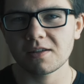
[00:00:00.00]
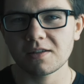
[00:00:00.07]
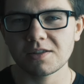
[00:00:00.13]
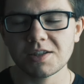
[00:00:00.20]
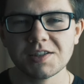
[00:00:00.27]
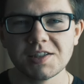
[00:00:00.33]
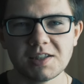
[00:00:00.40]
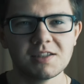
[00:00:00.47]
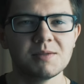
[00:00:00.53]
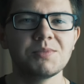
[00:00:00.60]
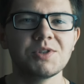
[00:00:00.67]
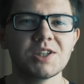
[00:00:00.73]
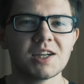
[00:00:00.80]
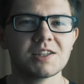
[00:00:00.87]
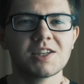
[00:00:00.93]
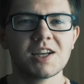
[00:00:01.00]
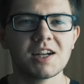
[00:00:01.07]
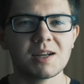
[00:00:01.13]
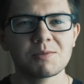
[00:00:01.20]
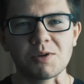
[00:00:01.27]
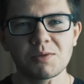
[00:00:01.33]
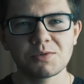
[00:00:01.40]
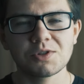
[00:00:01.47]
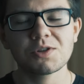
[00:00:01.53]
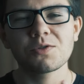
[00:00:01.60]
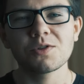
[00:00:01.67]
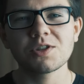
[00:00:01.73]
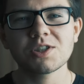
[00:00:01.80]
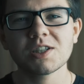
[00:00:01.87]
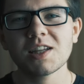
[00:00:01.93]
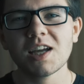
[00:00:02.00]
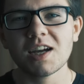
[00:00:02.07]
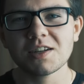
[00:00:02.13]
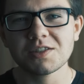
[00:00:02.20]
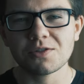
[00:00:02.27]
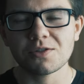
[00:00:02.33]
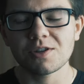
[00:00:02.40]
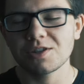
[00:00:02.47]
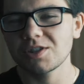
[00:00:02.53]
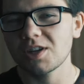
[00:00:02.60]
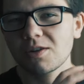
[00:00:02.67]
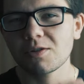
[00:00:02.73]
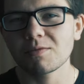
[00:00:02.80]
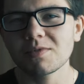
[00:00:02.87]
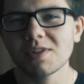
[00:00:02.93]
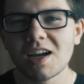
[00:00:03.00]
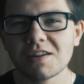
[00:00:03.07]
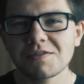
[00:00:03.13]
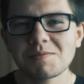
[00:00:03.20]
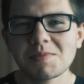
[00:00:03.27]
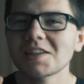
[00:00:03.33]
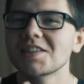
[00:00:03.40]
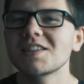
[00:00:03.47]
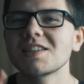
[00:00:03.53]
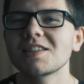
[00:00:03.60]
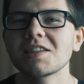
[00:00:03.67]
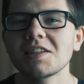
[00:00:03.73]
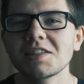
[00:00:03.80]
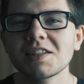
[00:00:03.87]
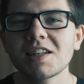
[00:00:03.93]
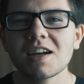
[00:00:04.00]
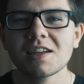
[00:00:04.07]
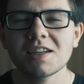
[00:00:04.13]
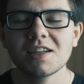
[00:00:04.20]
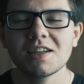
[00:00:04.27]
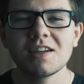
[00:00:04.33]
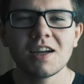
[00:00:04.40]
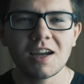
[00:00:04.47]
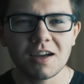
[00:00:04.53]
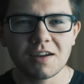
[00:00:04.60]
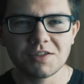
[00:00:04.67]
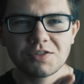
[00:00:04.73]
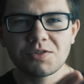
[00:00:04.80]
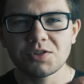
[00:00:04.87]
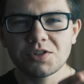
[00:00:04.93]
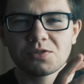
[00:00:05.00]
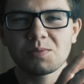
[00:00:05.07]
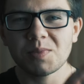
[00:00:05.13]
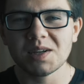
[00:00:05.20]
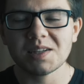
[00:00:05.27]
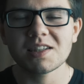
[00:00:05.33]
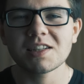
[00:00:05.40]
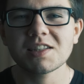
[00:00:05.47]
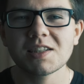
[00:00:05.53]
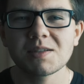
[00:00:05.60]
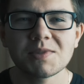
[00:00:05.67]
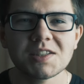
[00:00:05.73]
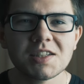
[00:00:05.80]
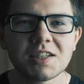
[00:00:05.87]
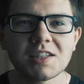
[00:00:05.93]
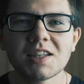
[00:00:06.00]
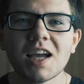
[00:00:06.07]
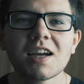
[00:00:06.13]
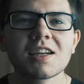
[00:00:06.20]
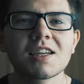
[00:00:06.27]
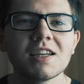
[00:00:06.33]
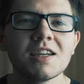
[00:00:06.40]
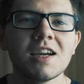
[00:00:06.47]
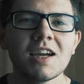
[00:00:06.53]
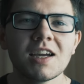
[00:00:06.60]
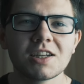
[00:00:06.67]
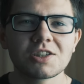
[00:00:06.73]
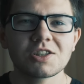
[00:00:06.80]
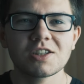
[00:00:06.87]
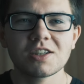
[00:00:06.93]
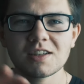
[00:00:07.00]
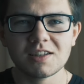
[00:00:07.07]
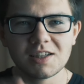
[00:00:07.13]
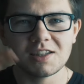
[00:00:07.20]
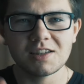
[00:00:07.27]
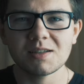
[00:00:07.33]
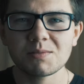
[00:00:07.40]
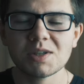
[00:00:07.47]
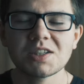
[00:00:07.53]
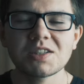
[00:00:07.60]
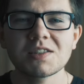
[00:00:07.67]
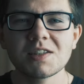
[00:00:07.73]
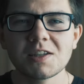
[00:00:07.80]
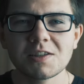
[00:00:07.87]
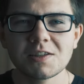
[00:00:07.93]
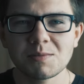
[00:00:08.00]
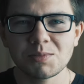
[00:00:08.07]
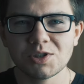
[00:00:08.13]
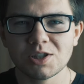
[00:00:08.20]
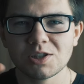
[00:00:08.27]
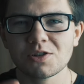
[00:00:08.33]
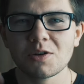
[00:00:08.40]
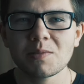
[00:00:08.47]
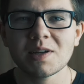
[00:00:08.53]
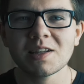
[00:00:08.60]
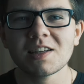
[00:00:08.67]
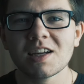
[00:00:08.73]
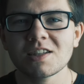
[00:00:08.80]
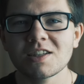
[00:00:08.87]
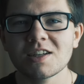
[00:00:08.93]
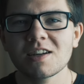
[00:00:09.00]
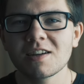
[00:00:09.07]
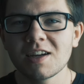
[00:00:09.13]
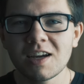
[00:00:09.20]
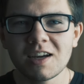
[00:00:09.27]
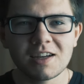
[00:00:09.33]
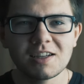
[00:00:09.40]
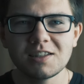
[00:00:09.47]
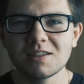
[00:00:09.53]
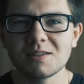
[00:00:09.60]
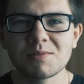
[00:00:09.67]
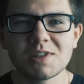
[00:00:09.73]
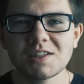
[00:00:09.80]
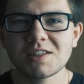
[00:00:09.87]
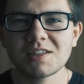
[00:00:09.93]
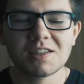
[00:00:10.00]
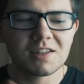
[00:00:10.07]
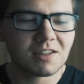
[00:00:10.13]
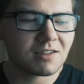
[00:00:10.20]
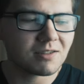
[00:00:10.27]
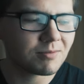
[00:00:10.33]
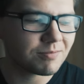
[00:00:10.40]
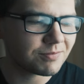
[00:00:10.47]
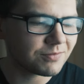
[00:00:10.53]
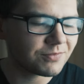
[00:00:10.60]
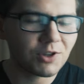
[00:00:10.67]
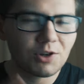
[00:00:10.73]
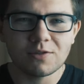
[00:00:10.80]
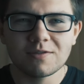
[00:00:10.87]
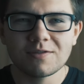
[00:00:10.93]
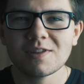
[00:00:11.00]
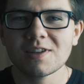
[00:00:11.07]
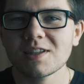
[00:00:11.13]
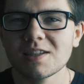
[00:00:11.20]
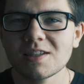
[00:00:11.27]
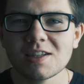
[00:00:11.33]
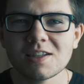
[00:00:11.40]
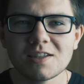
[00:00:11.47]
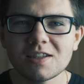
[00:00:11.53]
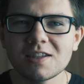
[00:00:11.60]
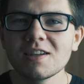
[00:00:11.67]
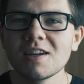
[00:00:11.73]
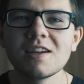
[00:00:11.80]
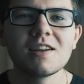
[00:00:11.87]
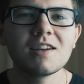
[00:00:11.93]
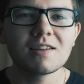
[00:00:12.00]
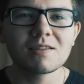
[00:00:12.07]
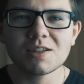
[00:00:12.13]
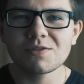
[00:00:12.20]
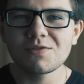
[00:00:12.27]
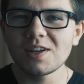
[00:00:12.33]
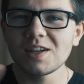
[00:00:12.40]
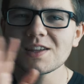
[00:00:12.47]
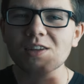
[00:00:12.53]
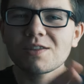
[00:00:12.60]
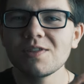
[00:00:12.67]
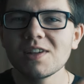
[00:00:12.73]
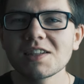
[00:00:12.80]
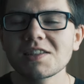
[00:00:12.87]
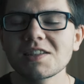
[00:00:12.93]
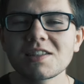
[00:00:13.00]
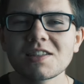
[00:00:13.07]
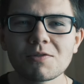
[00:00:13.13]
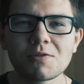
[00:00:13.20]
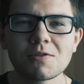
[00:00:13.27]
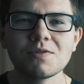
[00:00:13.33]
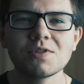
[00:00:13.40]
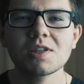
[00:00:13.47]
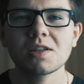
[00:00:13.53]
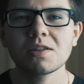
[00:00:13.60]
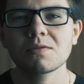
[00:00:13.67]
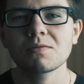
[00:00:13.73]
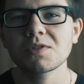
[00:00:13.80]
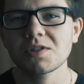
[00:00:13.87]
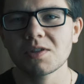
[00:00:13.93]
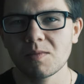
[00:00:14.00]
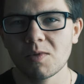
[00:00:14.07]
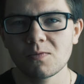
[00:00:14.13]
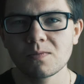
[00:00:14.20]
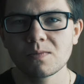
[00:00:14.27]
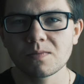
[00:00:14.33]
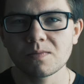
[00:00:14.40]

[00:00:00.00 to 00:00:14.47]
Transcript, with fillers: że z jednym przyjacielem komunikujesz się tak, z koleżanką tak, w pracy jesteś taki, w związku partnerskim jesteś taki, jeszcze inny masz styl, gdy piszesz komentarze, inny masz styl wychowywania dzieci. Z chwili na chwilę jesteś całkowicie inną osobą.